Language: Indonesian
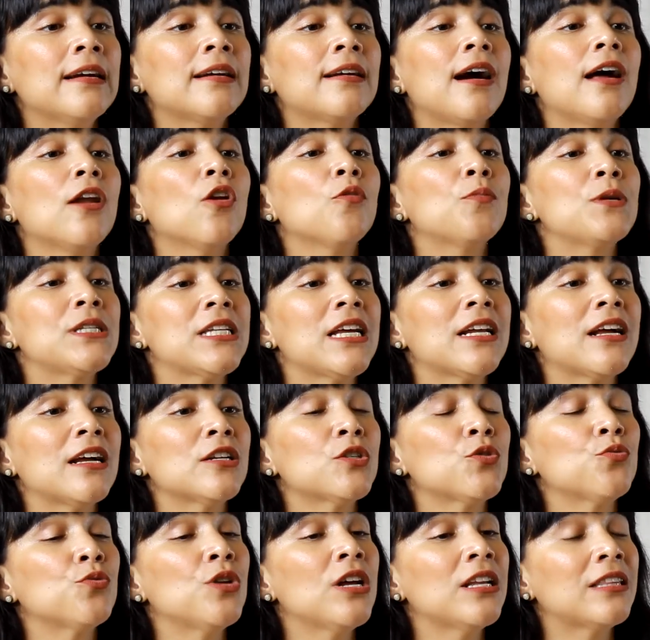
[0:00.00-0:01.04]
Kalau misalkan
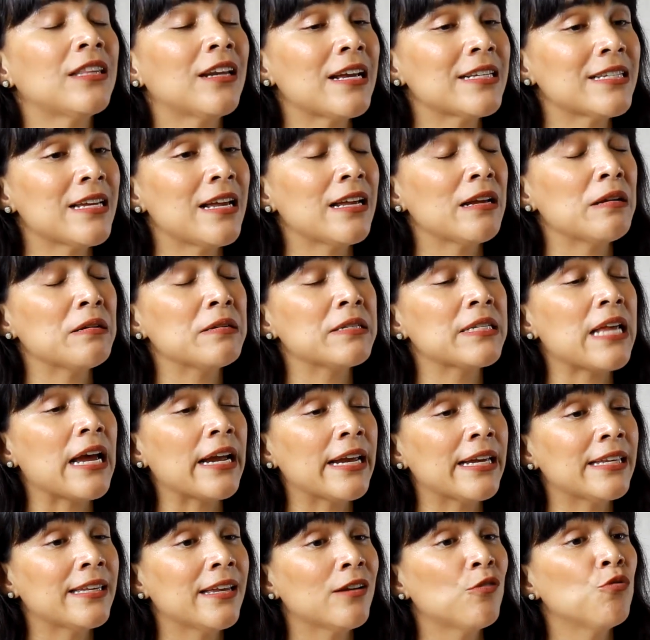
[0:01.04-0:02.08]
sudah terasa
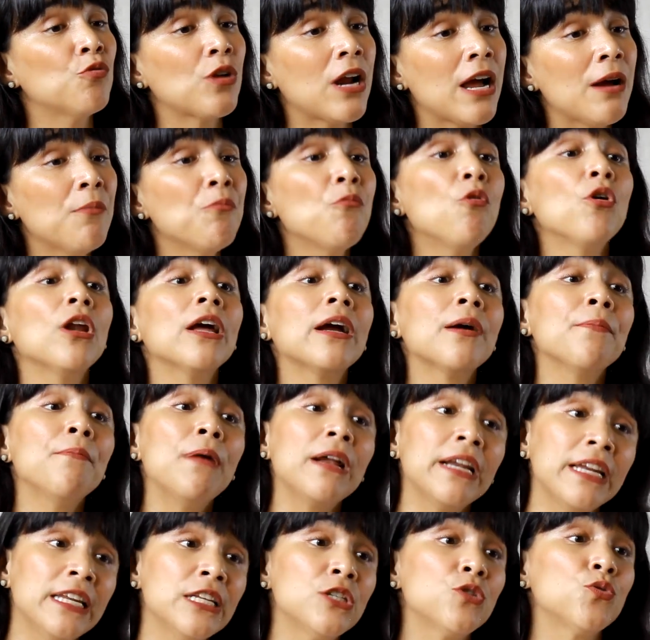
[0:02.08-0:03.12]
sakitnya kurang, boleh
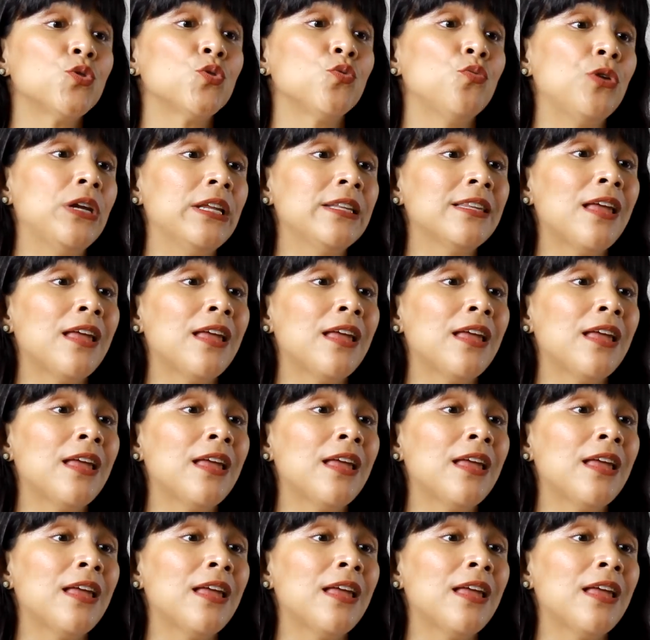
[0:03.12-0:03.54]
kembali disusui,